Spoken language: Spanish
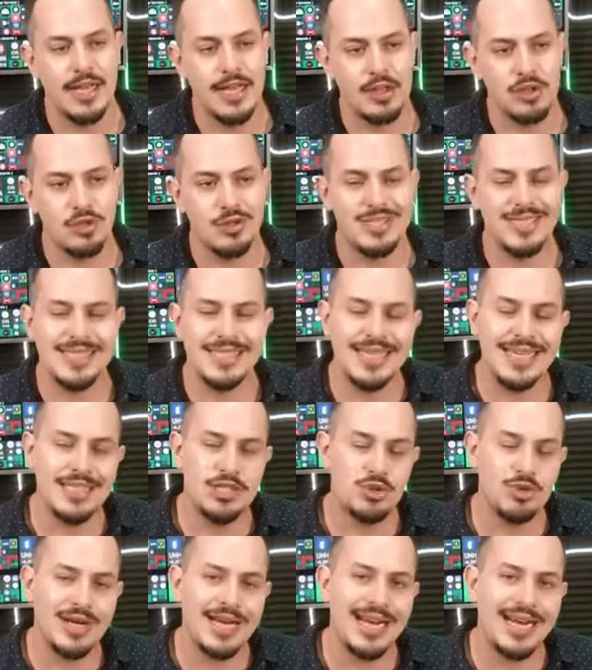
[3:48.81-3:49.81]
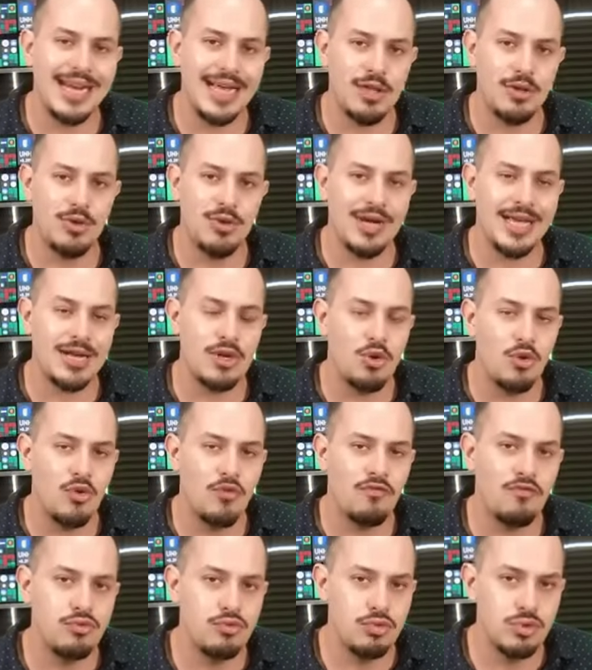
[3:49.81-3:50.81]
Entonces, eso ha creado que
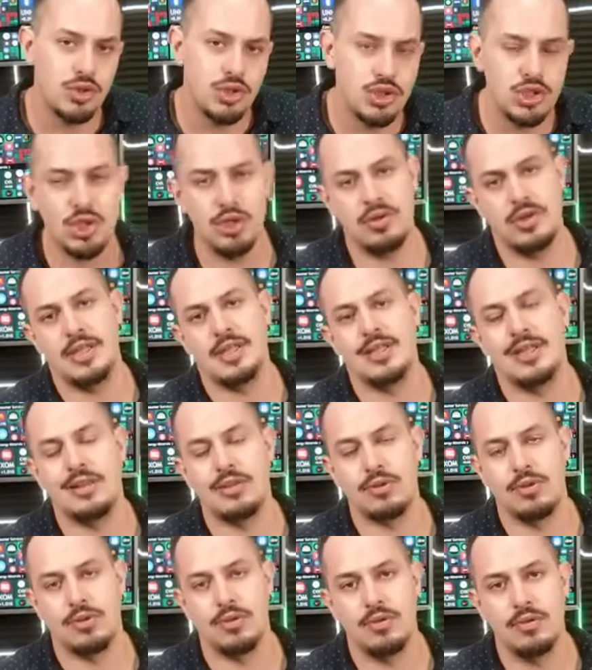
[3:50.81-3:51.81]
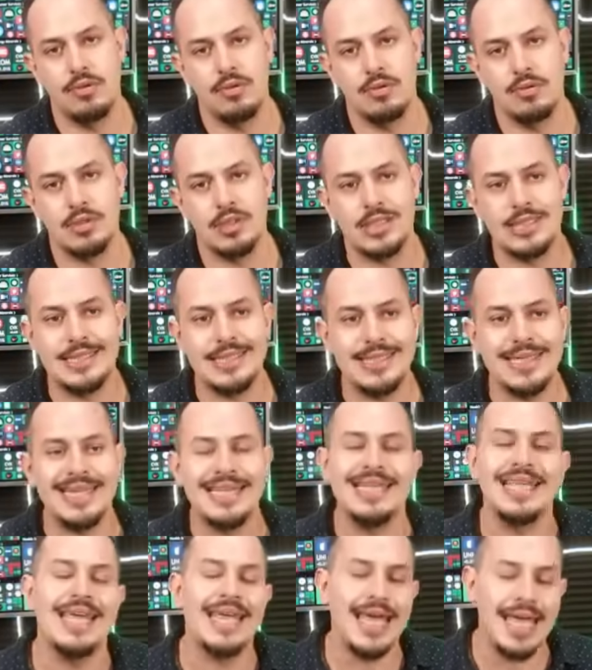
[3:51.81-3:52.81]
no funcione del todo. Pues,
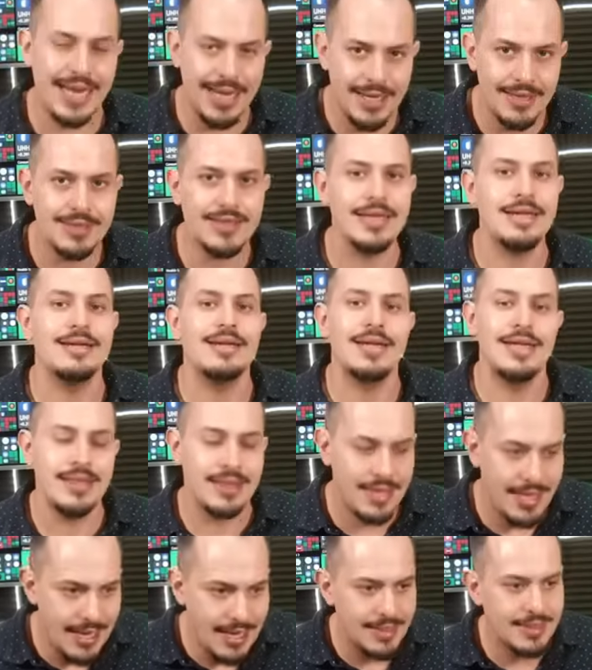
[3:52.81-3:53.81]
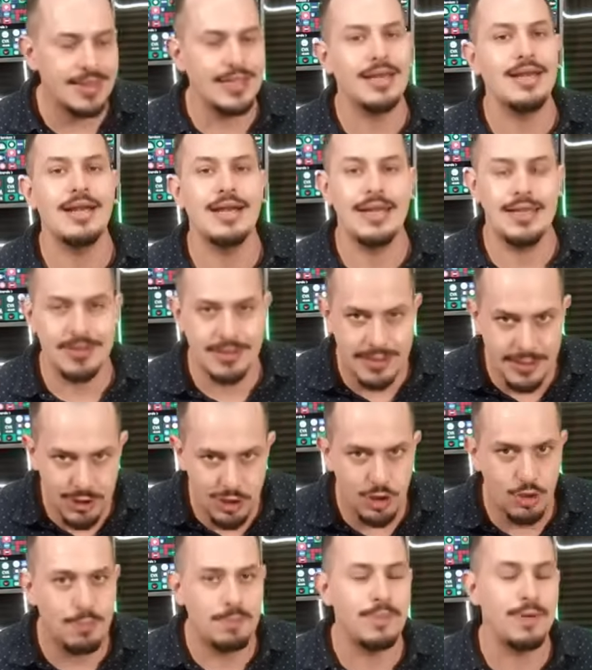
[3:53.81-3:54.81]
quieren, tienen la idea, tienen la
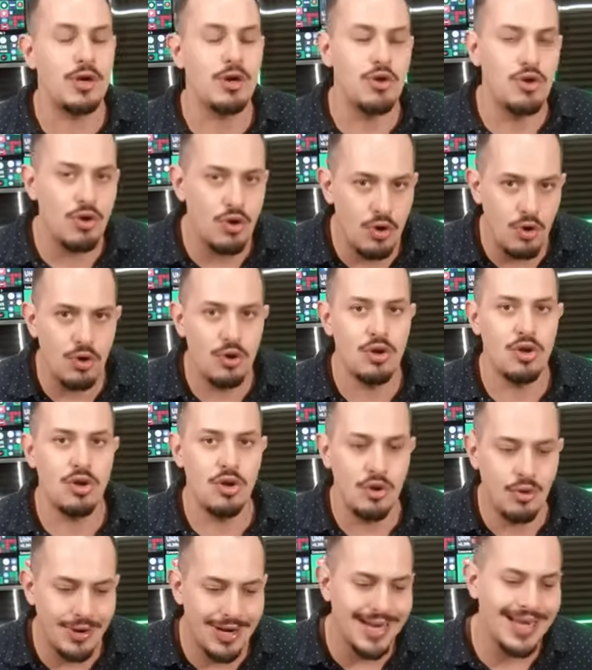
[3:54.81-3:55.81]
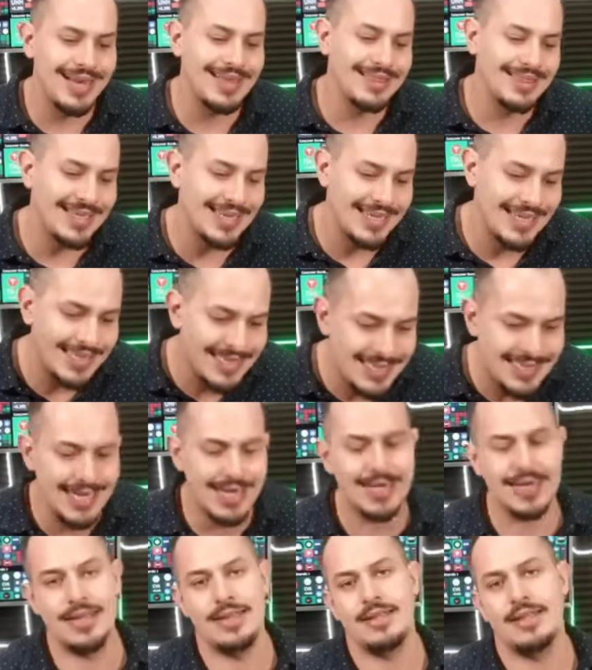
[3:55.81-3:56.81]
intención, pero no logran
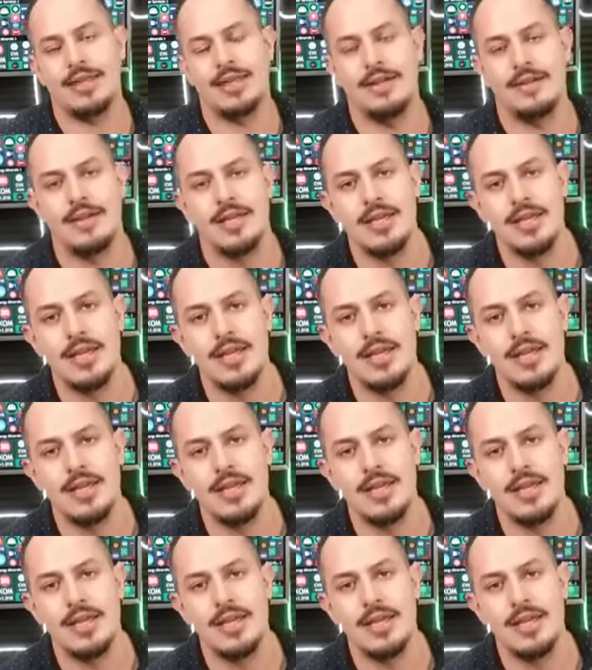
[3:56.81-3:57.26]
aterrizar la idea.